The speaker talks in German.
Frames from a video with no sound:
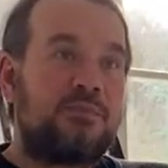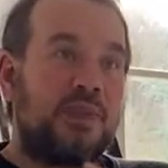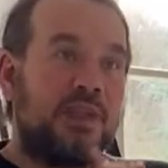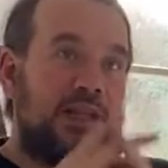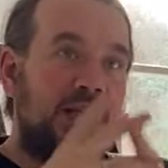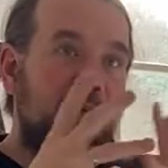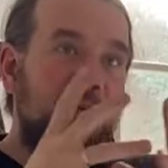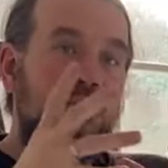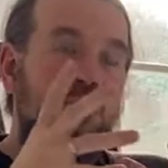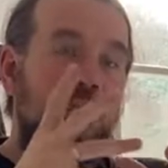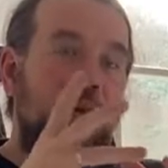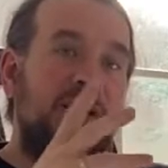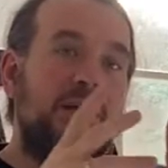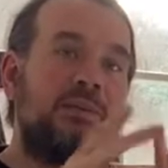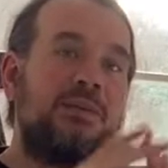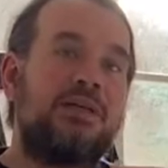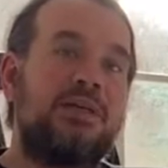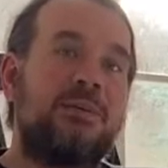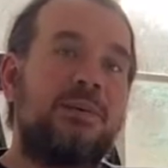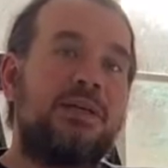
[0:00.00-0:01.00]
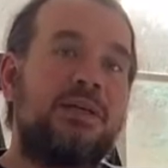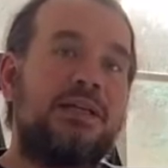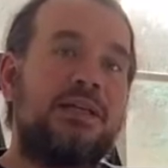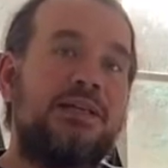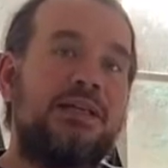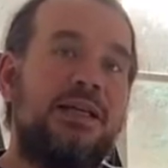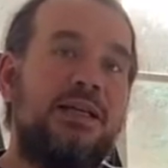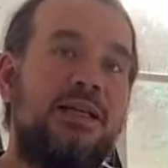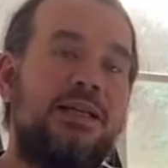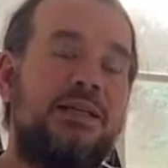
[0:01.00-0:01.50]
Das Problem ist aber
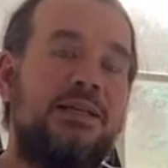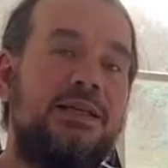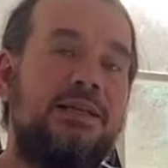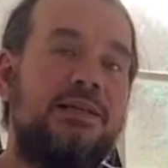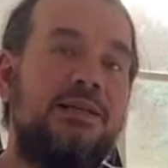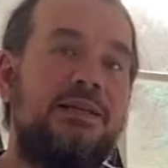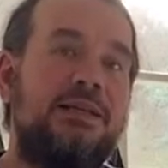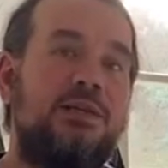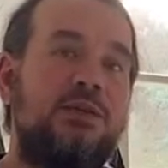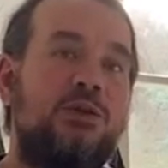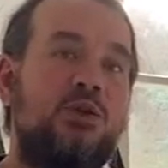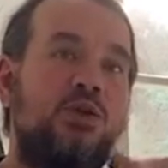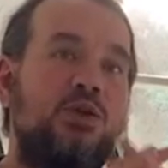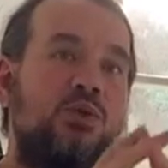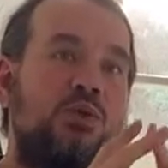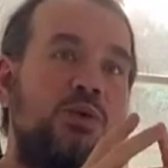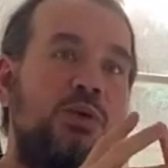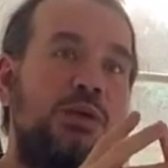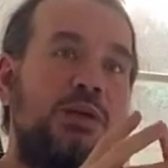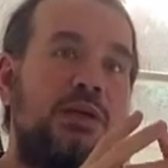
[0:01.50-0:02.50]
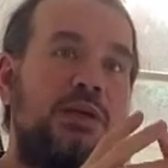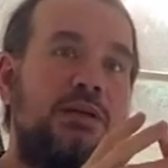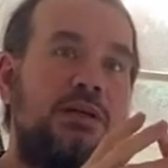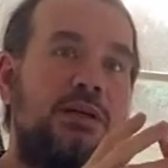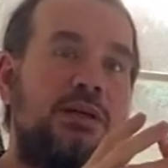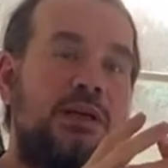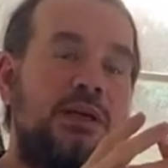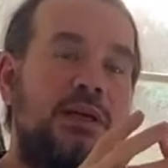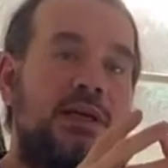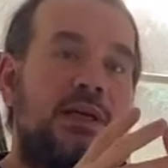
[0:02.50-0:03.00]
tatsächlich, dass diese Studien,
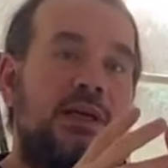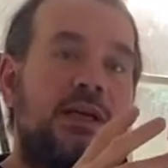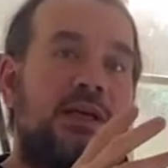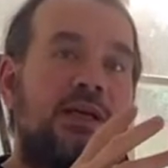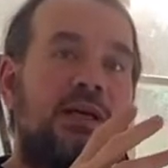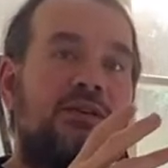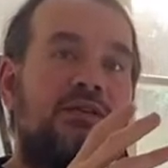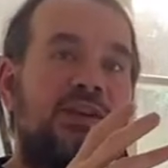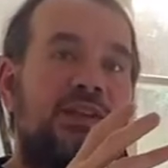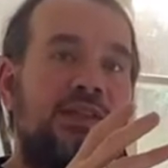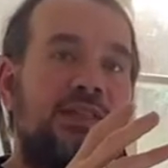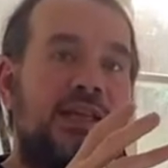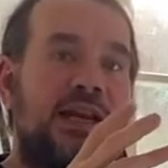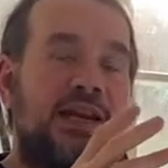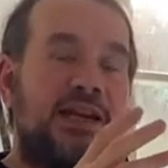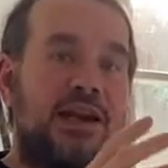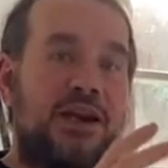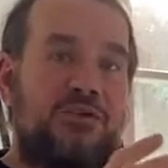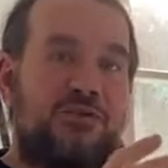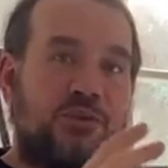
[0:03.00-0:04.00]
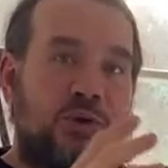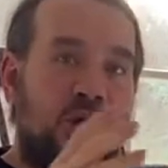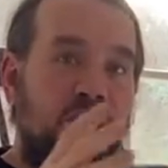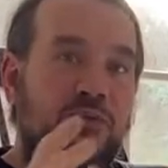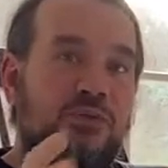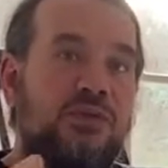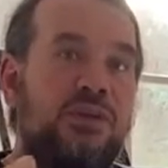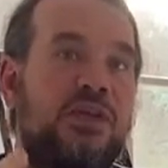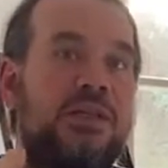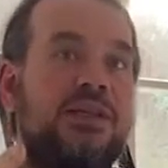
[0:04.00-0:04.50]
wenn sie denn dann
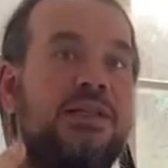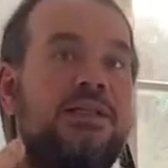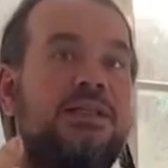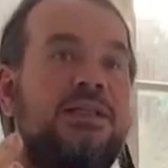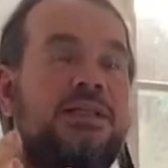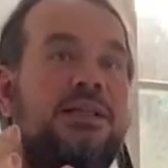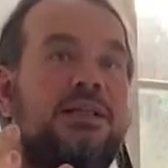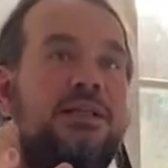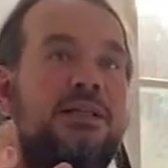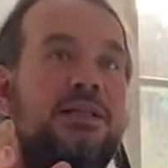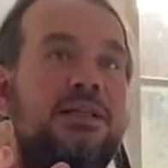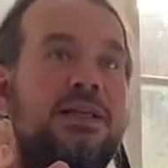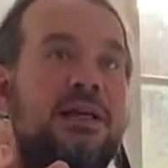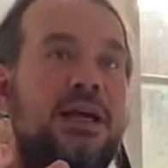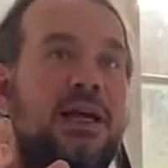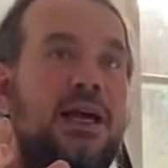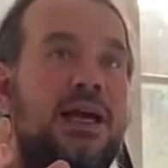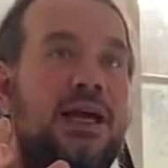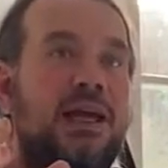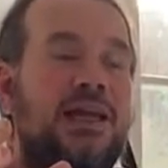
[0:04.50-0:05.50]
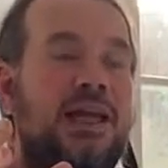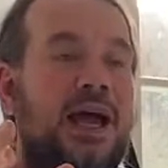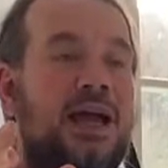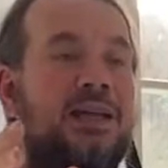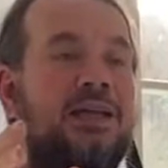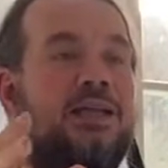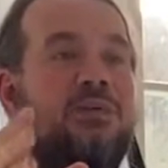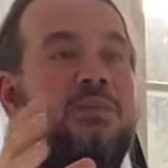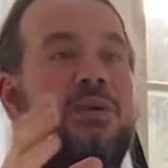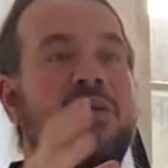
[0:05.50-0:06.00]
veröffentlicht sind, gar
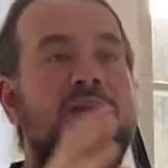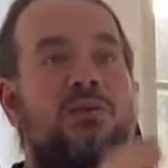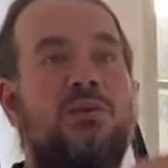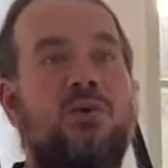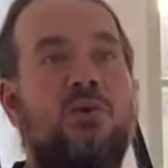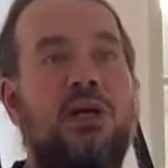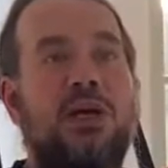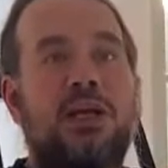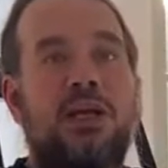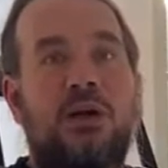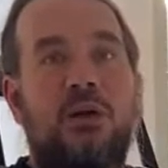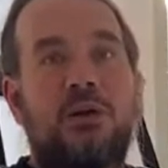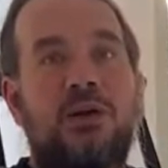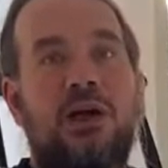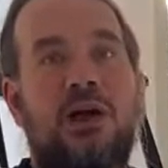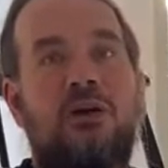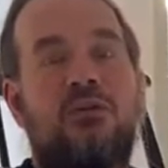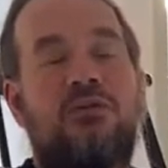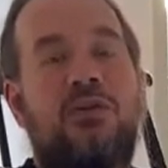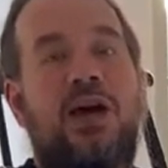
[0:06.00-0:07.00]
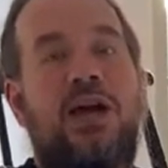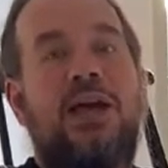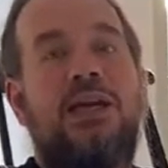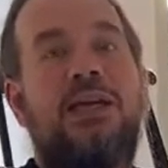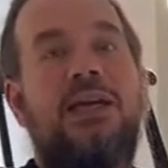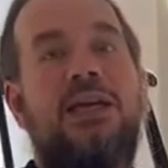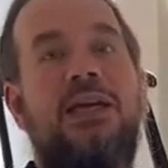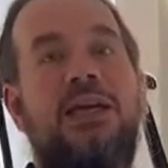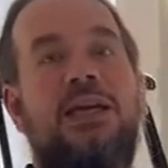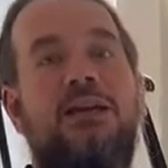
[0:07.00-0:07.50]
nicht mehr so genau darauf
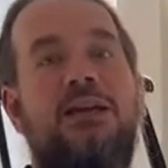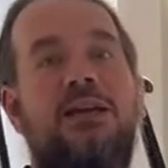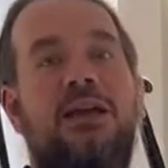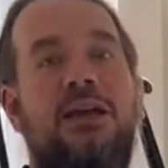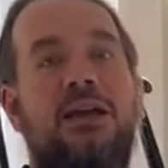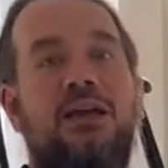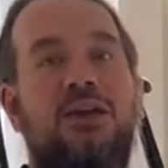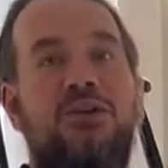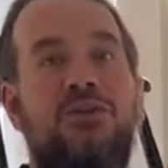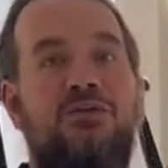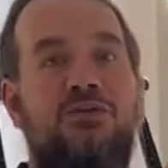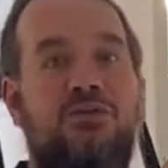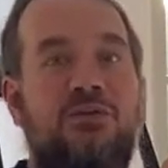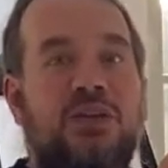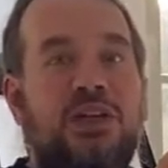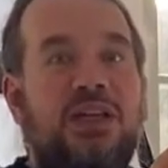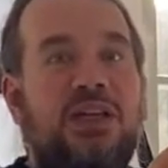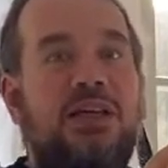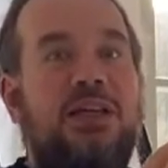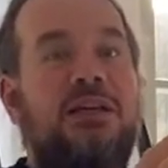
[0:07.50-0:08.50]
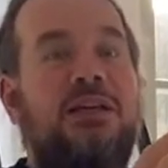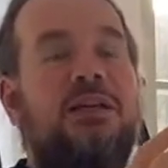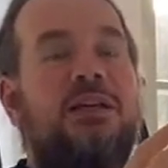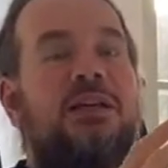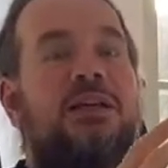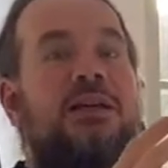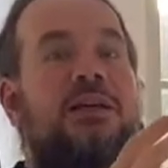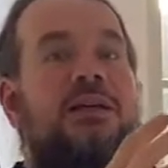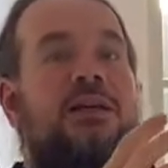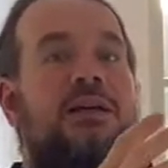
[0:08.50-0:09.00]
eingehen, wie
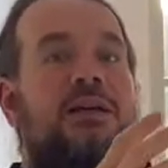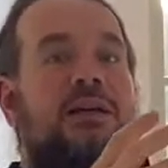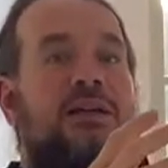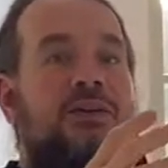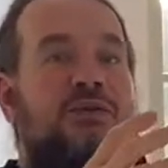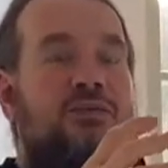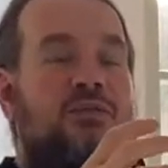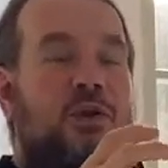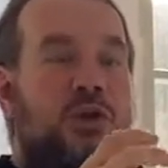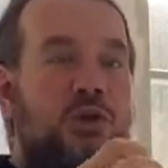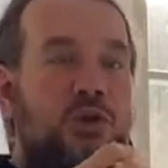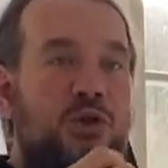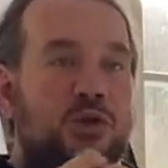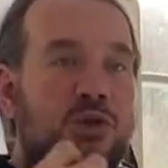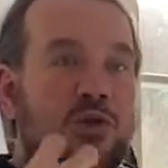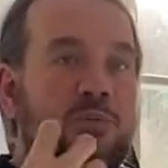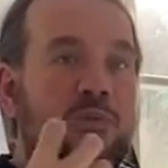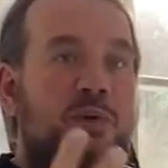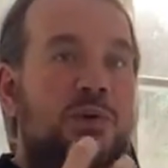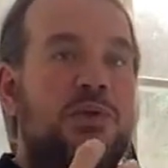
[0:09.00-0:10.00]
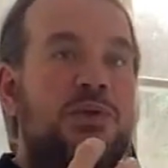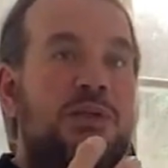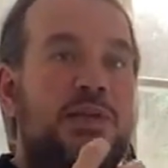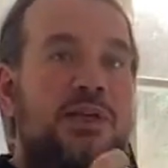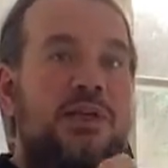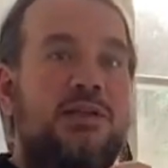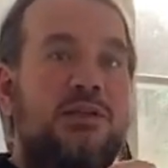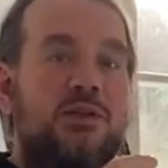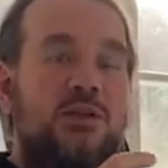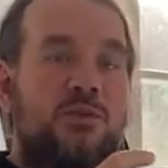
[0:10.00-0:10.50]
der
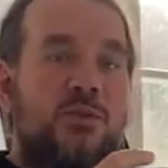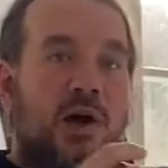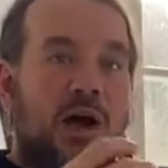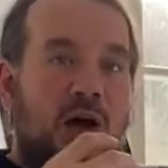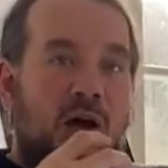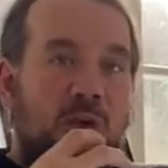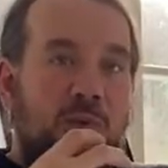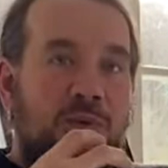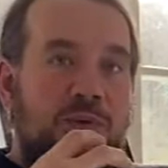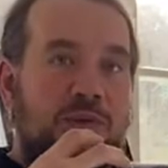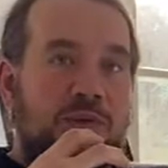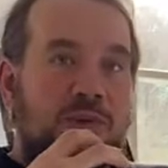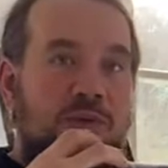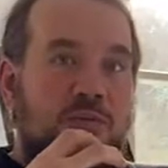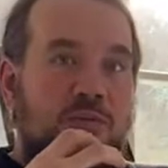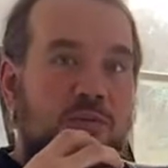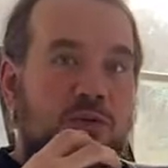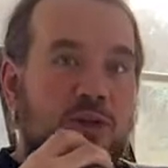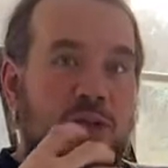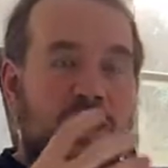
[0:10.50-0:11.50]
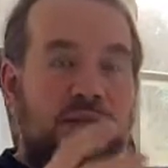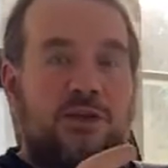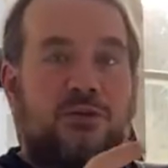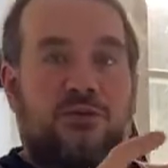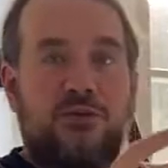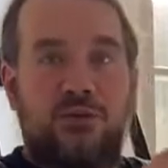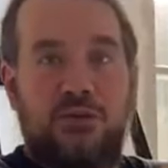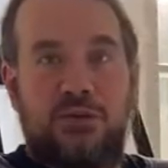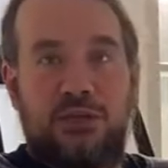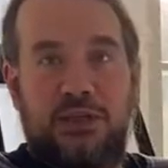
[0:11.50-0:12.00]
Forschungsprozess überhaupt
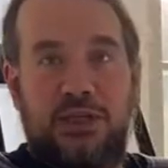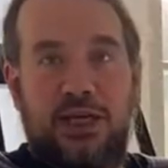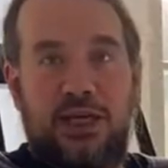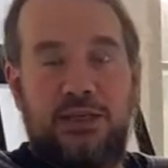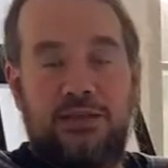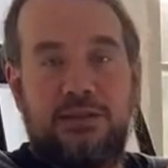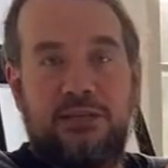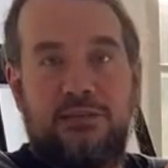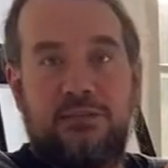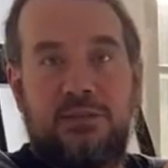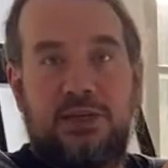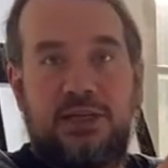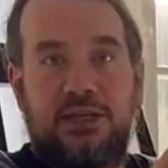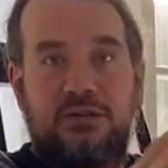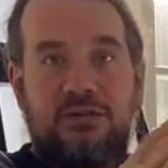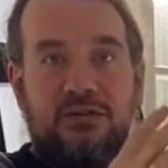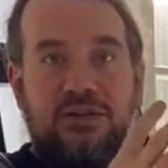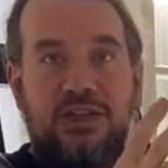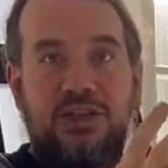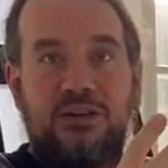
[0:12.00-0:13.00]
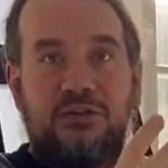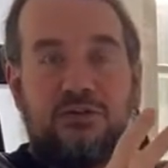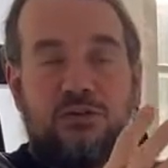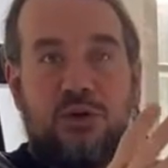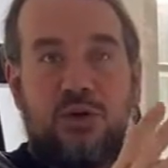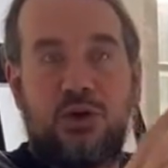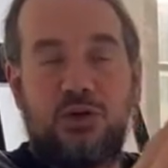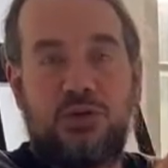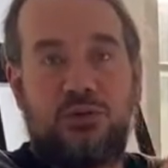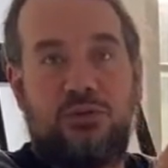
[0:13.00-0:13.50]
stattgefunden hat, also wie
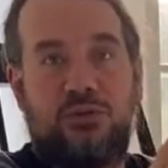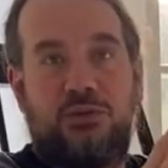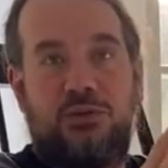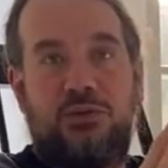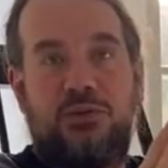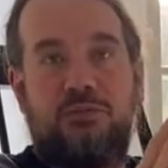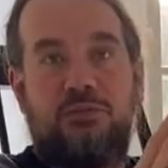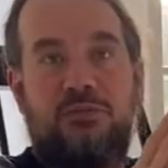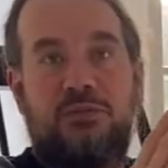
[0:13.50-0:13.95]
geforscht wurde.